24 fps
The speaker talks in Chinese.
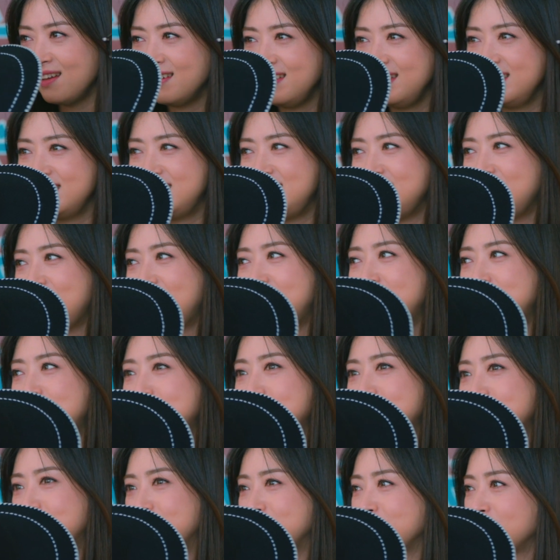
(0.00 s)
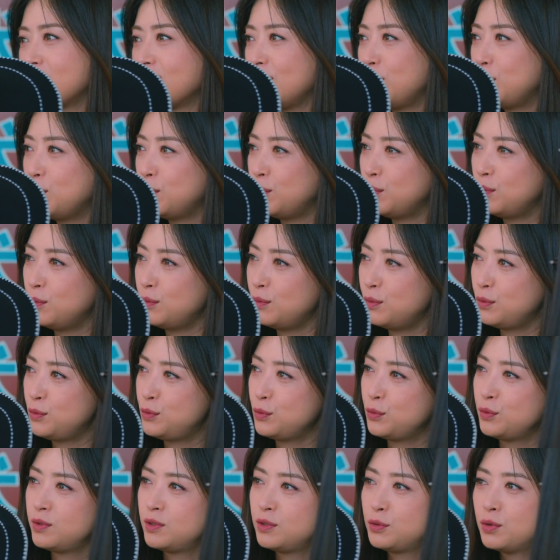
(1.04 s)
以前我
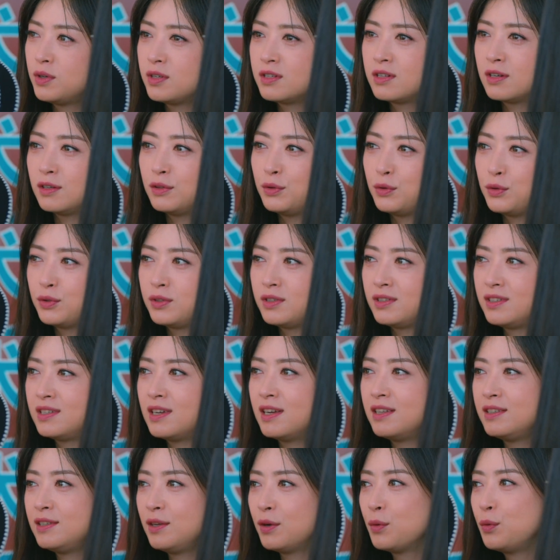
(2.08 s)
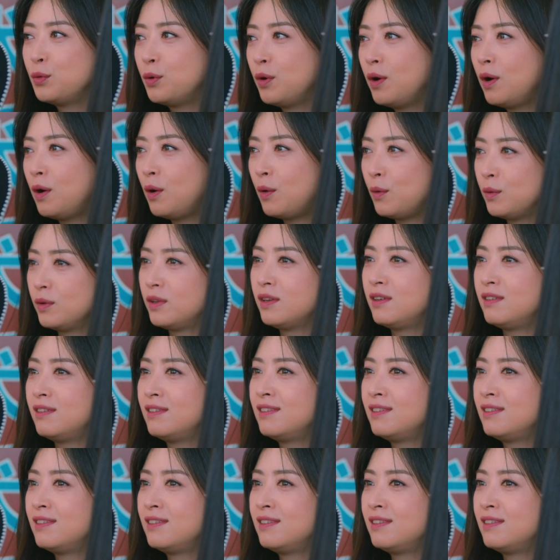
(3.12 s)
总是做事都是瞻前顾后的，